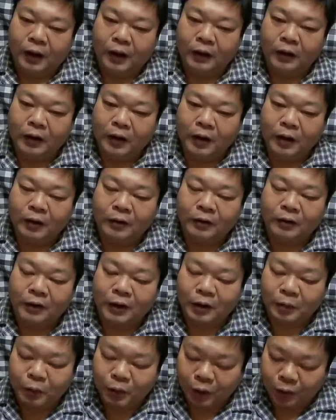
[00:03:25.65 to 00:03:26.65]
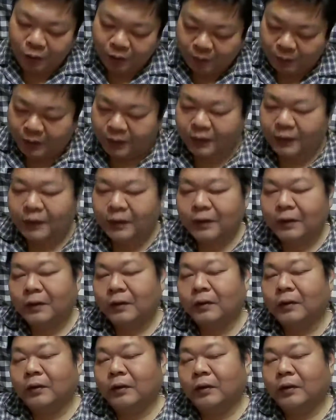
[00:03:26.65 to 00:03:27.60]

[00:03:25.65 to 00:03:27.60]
アンテナ外してても聞こえます。